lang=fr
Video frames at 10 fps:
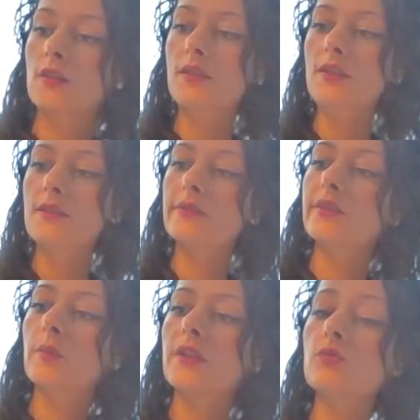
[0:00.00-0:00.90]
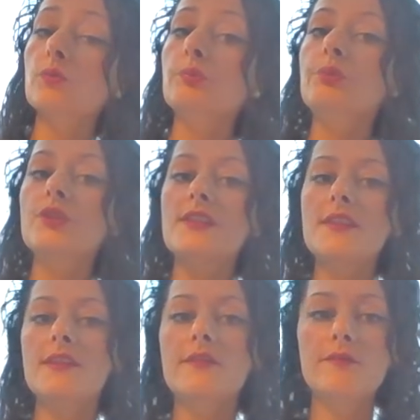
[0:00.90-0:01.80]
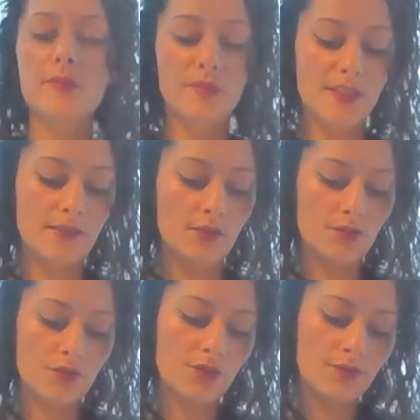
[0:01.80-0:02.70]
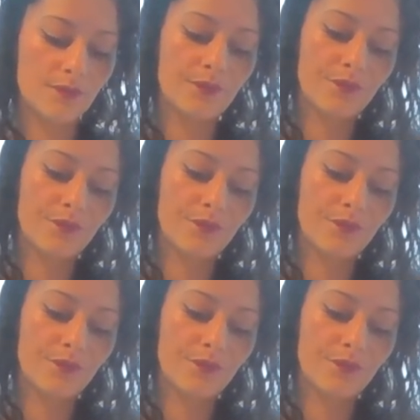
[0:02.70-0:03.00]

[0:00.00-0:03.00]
Dites des affirmations positives, mes petits anges.